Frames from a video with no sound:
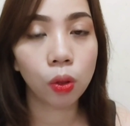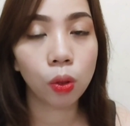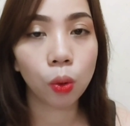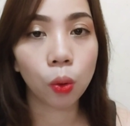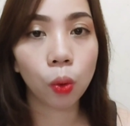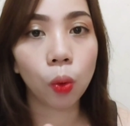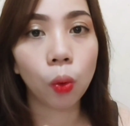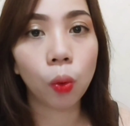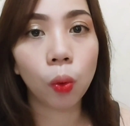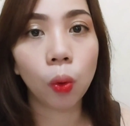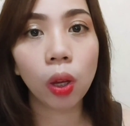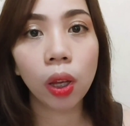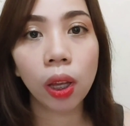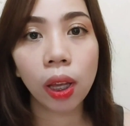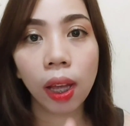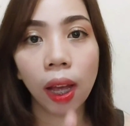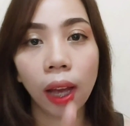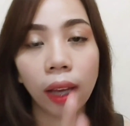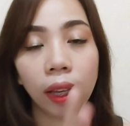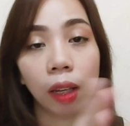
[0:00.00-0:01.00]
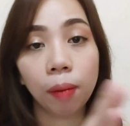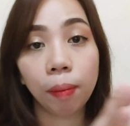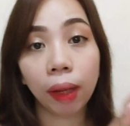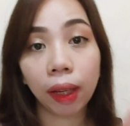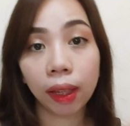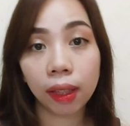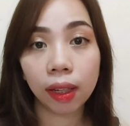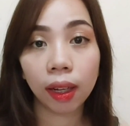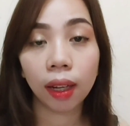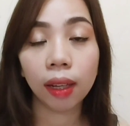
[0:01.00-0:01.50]
So, ayan, may
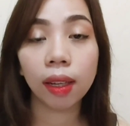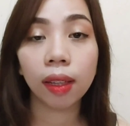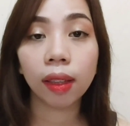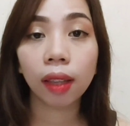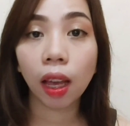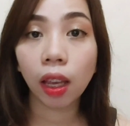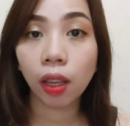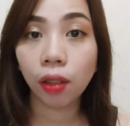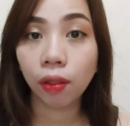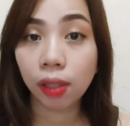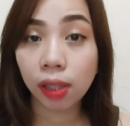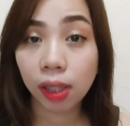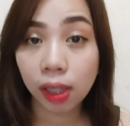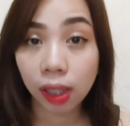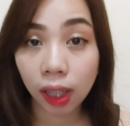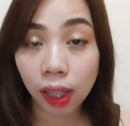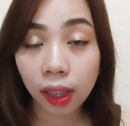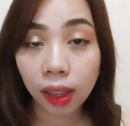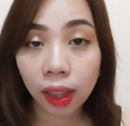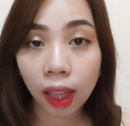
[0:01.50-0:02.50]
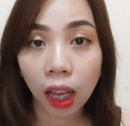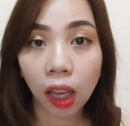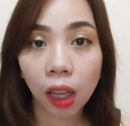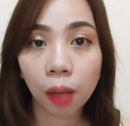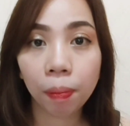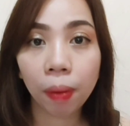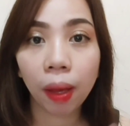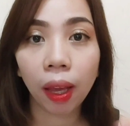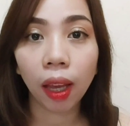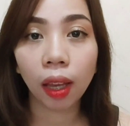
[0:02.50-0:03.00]
kanya-kanya tayong skin
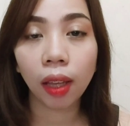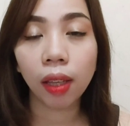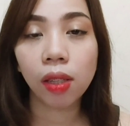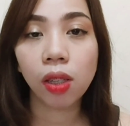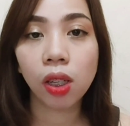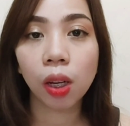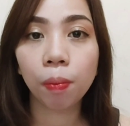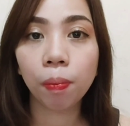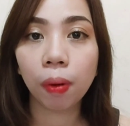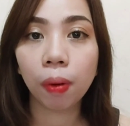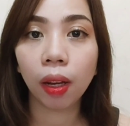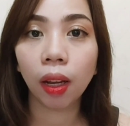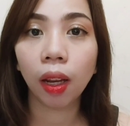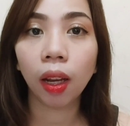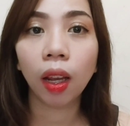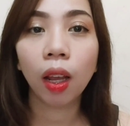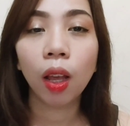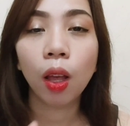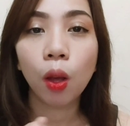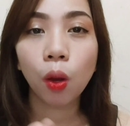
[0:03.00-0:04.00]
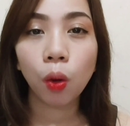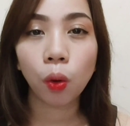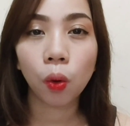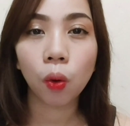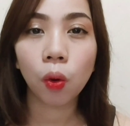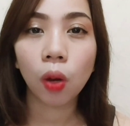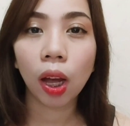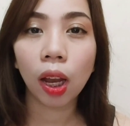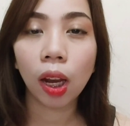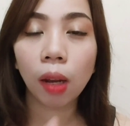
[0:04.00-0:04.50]
type. And, syempre,
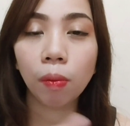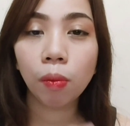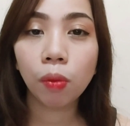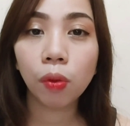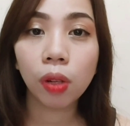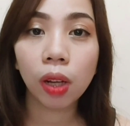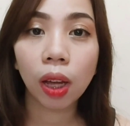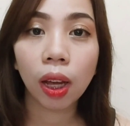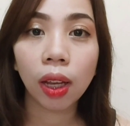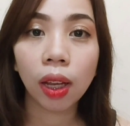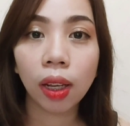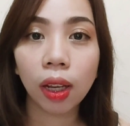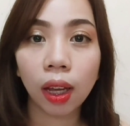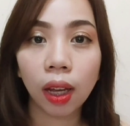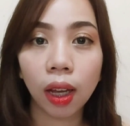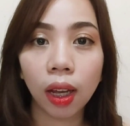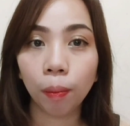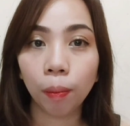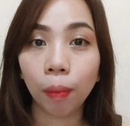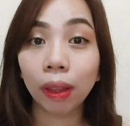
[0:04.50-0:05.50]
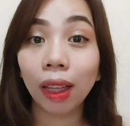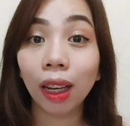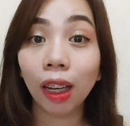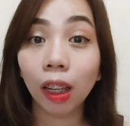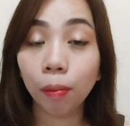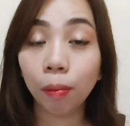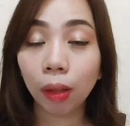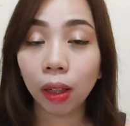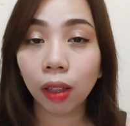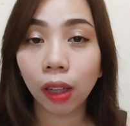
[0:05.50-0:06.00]
kung alam mo na na
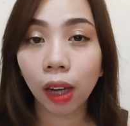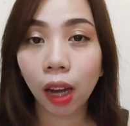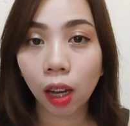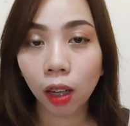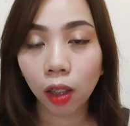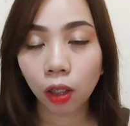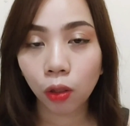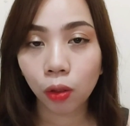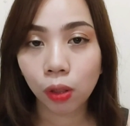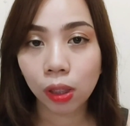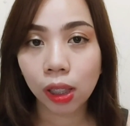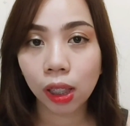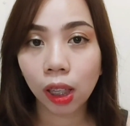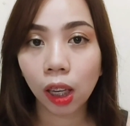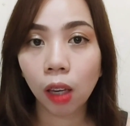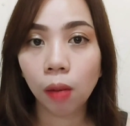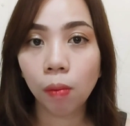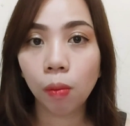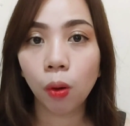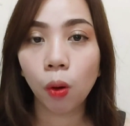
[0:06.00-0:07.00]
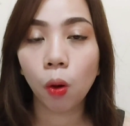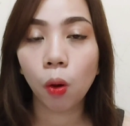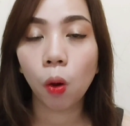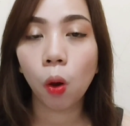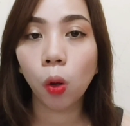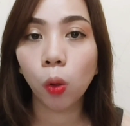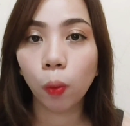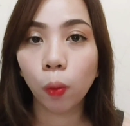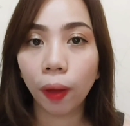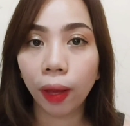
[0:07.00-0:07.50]
madaling mag-react yung skin mo,
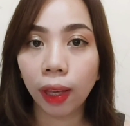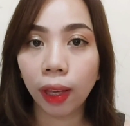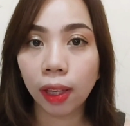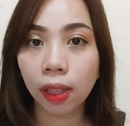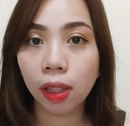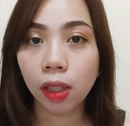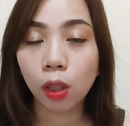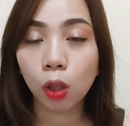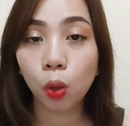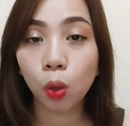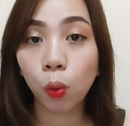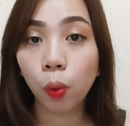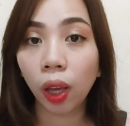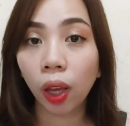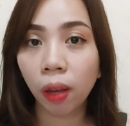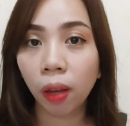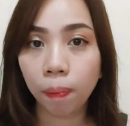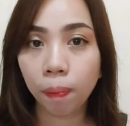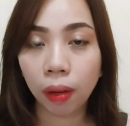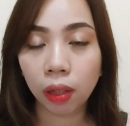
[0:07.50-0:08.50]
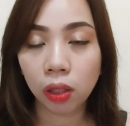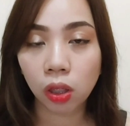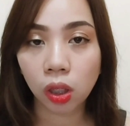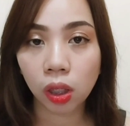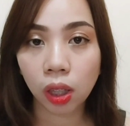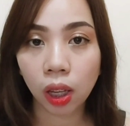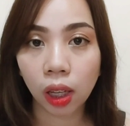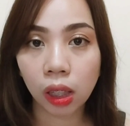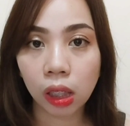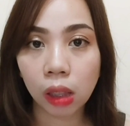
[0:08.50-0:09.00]
always do a patch
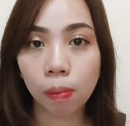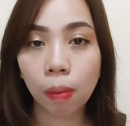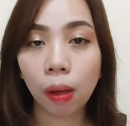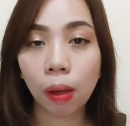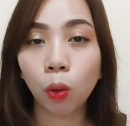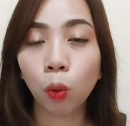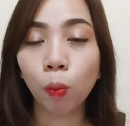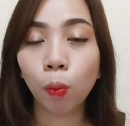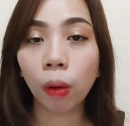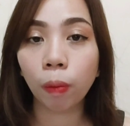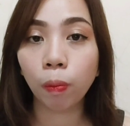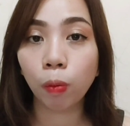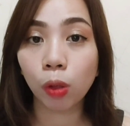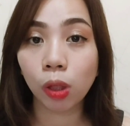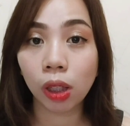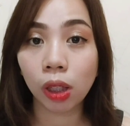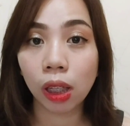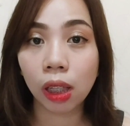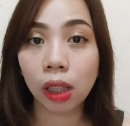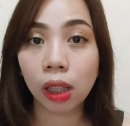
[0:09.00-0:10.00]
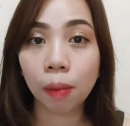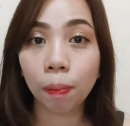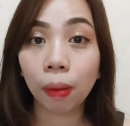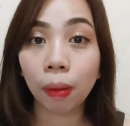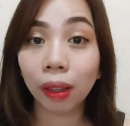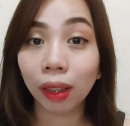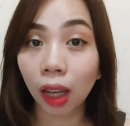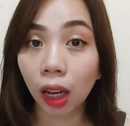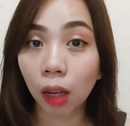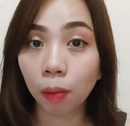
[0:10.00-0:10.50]
test bago mag-proceed sa
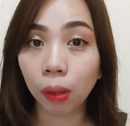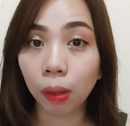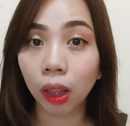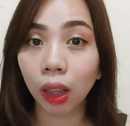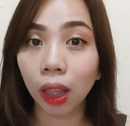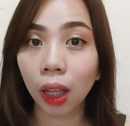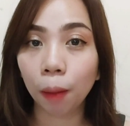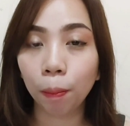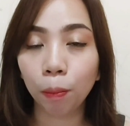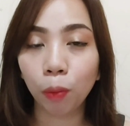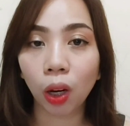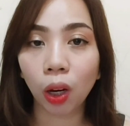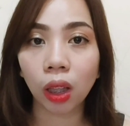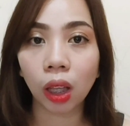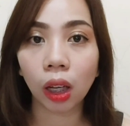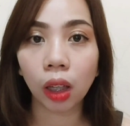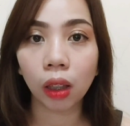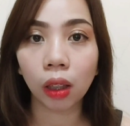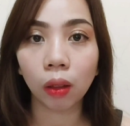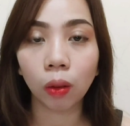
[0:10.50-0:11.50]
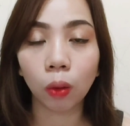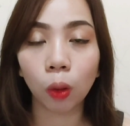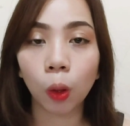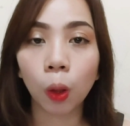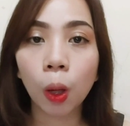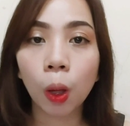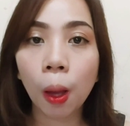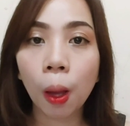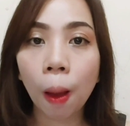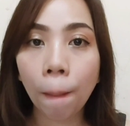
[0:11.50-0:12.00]
paggamit ng product na to
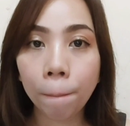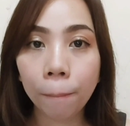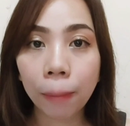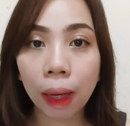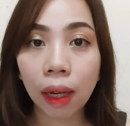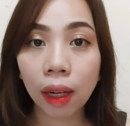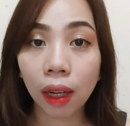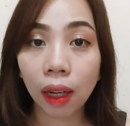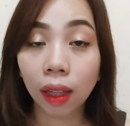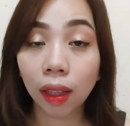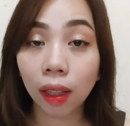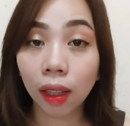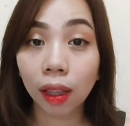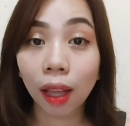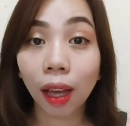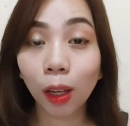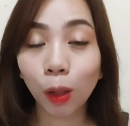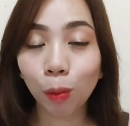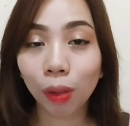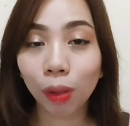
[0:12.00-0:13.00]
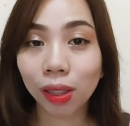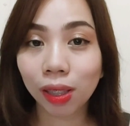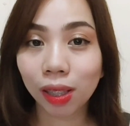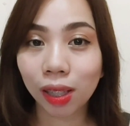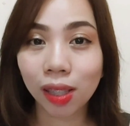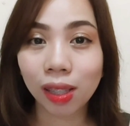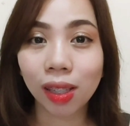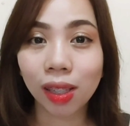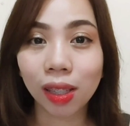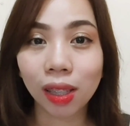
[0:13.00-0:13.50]
para hindi tayo
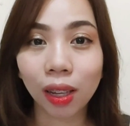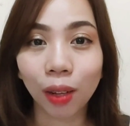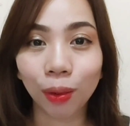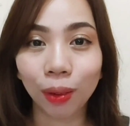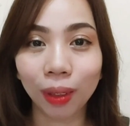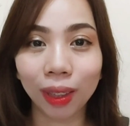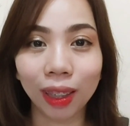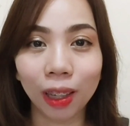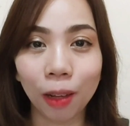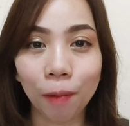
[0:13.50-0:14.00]
magsisi sa huli.